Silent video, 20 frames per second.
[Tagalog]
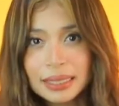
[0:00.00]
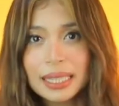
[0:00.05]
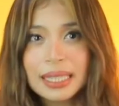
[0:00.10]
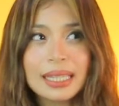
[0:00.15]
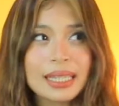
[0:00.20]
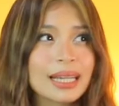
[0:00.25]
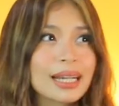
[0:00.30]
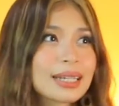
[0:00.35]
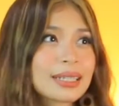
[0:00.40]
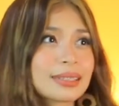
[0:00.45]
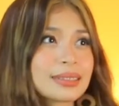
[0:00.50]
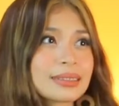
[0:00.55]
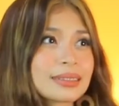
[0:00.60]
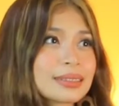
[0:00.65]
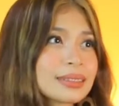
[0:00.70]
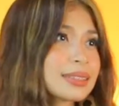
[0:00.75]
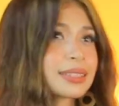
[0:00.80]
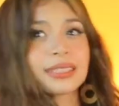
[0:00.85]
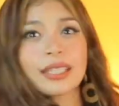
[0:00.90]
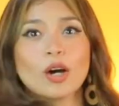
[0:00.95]
Talagang
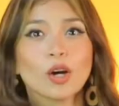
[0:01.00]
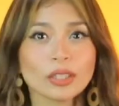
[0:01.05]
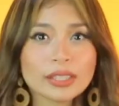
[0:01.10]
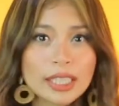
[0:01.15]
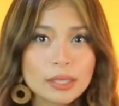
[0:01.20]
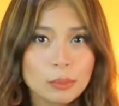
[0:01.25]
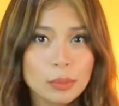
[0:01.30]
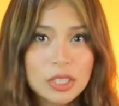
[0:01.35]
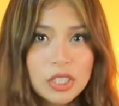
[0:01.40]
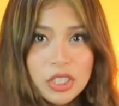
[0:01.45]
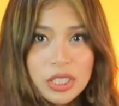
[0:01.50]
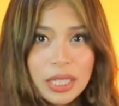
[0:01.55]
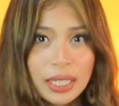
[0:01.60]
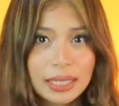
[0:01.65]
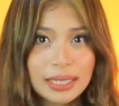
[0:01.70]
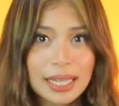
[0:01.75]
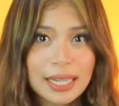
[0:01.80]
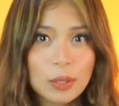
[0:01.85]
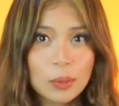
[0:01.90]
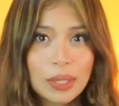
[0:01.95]
sa online mo lang siya
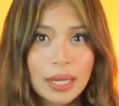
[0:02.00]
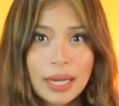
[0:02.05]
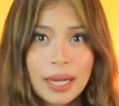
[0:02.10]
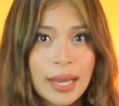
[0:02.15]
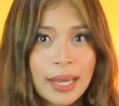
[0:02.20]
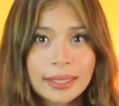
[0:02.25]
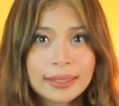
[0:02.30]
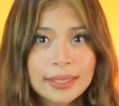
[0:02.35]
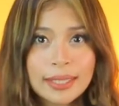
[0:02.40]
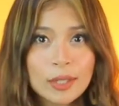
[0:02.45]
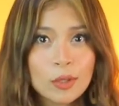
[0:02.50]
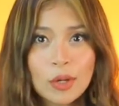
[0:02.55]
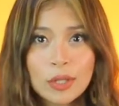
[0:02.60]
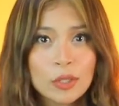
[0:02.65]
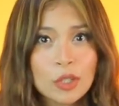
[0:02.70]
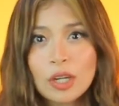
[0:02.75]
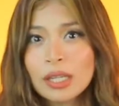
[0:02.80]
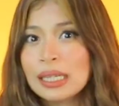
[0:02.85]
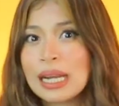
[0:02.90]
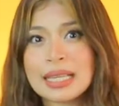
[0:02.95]
nakilala, wala kang idea kung
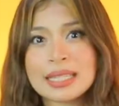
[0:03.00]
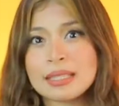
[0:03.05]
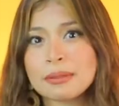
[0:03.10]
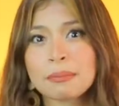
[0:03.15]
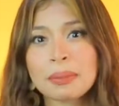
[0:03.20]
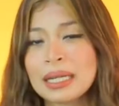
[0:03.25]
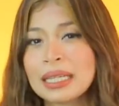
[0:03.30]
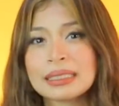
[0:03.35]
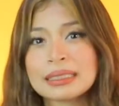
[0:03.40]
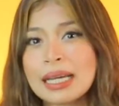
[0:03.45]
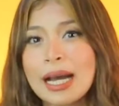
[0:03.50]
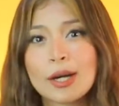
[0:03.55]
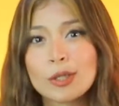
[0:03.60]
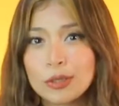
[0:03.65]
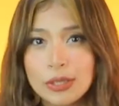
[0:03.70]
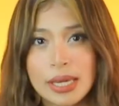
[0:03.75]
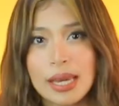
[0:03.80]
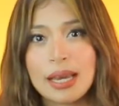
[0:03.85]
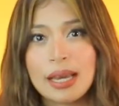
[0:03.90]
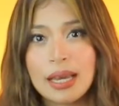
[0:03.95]
ano ang klaseng
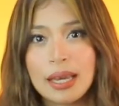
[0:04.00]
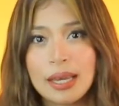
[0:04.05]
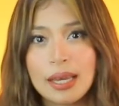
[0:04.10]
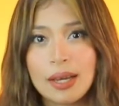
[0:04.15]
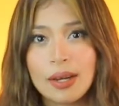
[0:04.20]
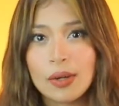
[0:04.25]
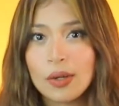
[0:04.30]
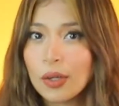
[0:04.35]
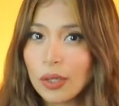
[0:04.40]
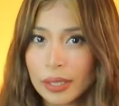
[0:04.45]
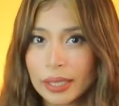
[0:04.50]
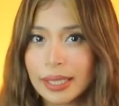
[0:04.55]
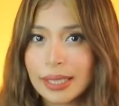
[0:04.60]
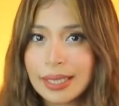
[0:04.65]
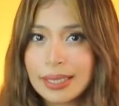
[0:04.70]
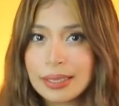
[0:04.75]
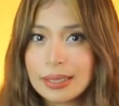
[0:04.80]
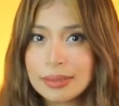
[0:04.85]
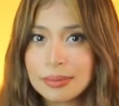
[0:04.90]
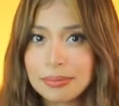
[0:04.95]
pagkatao niya.
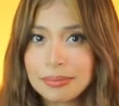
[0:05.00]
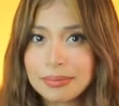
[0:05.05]
Okay?